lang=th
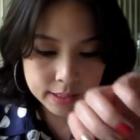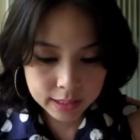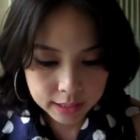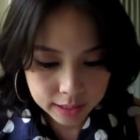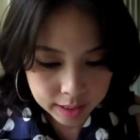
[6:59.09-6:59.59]

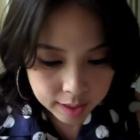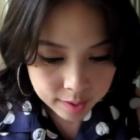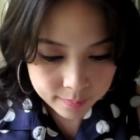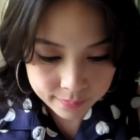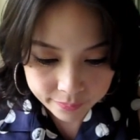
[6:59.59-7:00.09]
สี
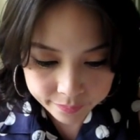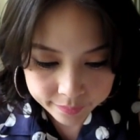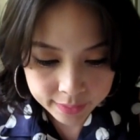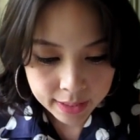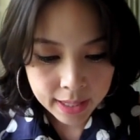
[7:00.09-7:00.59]

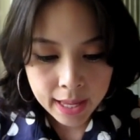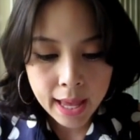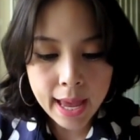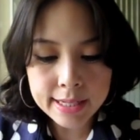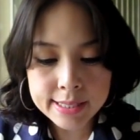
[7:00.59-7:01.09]

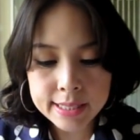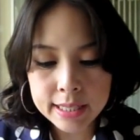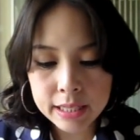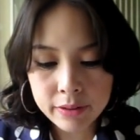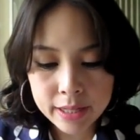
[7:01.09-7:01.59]
แอนที
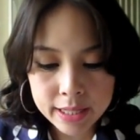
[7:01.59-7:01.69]
กรี